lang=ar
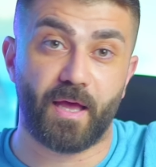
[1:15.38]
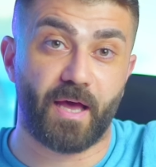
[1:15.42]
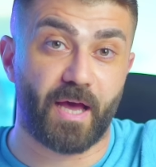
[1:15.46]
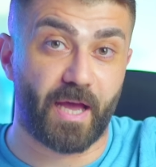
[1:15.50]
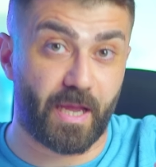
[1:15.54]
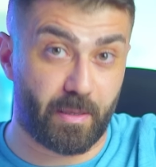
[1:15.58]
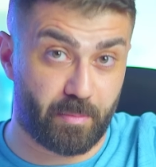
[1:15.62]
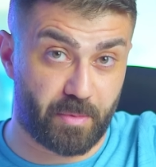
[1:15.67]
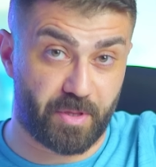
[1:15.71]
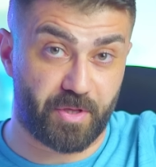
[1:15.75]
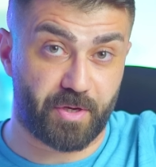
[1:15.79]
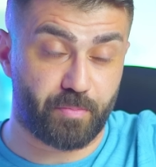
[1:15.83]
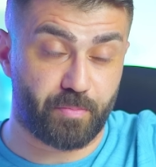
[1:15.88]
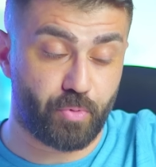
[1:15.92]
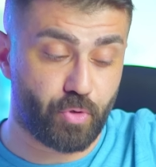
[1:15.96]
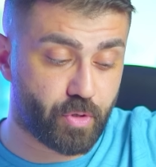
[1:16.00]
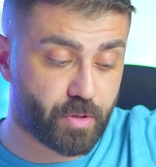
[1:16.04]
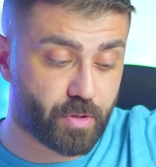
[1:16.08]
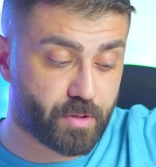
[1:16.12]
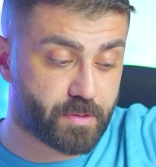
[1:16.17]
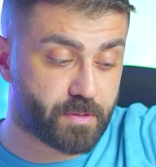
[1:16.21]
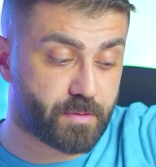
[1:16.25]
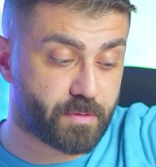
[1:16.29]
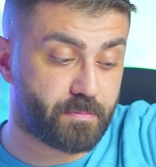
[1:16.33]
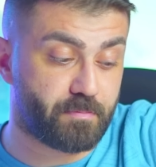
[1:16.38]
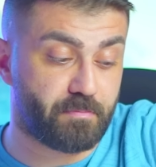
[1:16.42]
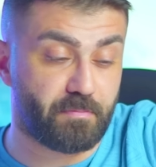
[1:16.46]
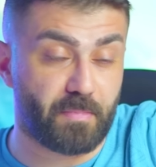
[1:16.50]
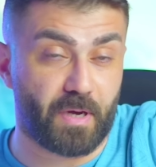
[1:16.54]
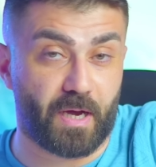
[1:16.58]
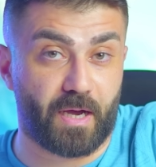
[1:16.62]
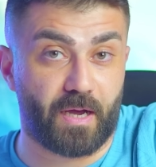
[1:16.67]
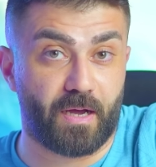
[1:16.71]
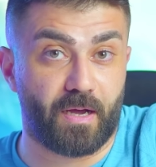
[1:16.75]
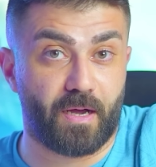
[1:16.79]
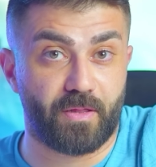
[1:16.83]
هاي مذر بورد
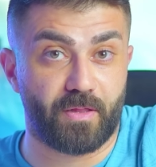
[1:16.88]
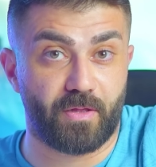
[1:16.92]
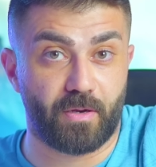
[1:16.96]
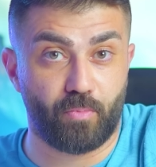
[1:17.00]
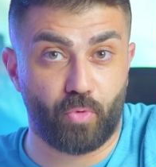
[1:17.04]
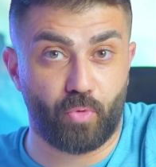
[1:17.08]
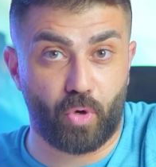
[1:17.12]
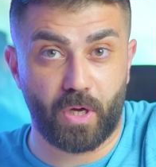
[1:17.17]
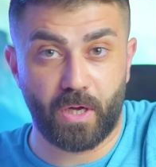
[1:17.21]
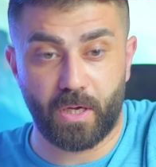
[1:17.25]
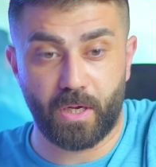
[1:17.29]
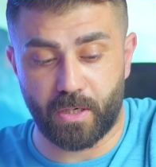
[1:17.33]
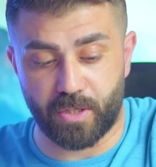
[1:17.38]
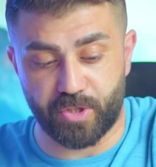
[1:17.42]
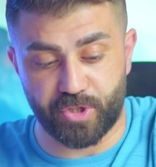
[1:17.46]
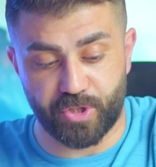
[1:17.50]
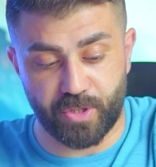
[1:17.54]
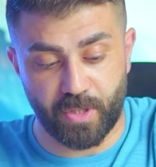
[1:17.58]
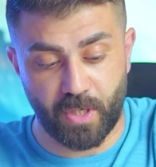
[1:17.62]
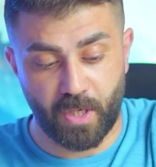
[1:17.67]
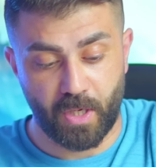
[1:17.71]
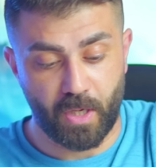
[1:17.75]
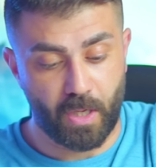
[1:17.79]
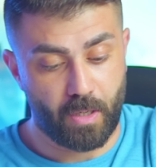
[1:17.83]
مع هذا المعالج